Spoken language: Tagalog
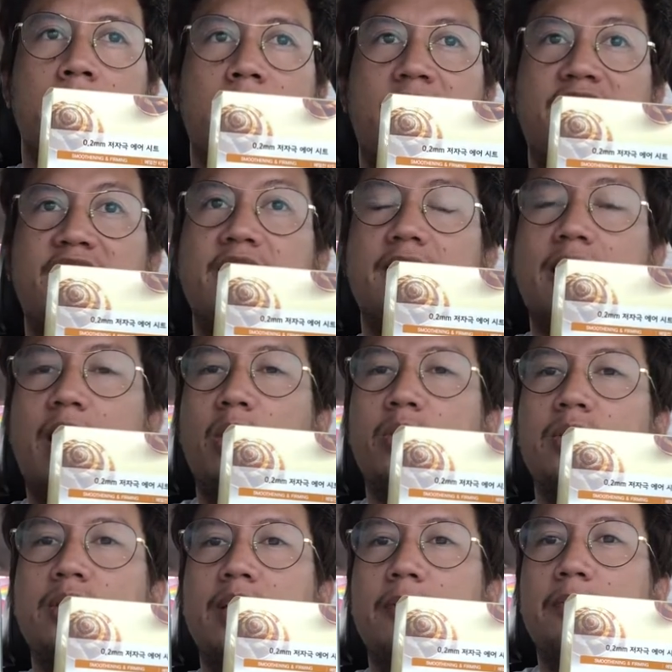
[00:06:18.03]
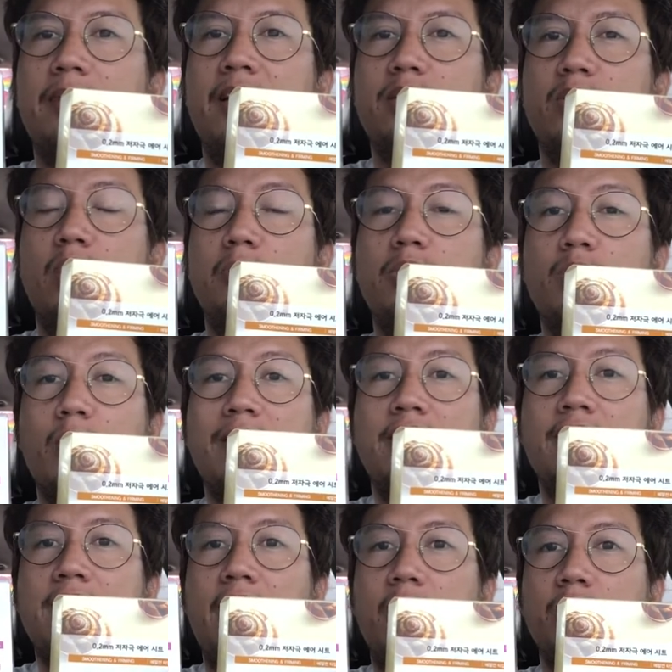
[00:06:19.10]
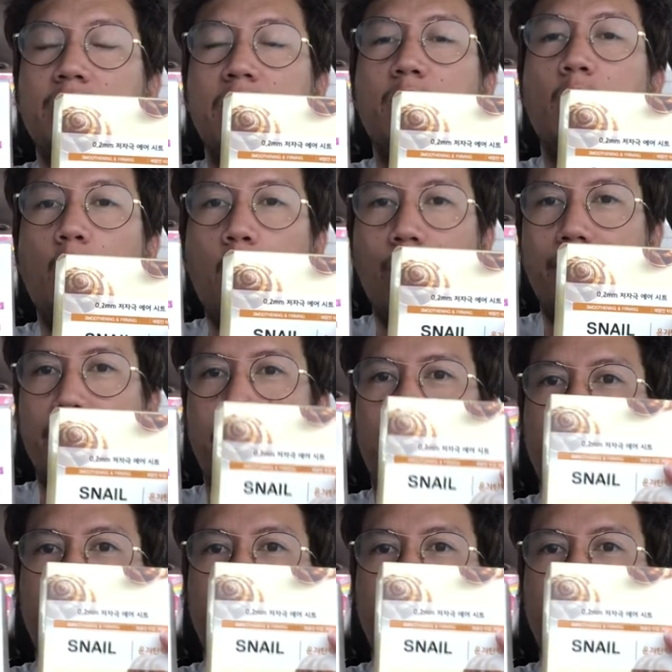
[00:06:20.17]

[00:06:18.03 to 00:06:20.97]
19,000 plus almost 20,000 won.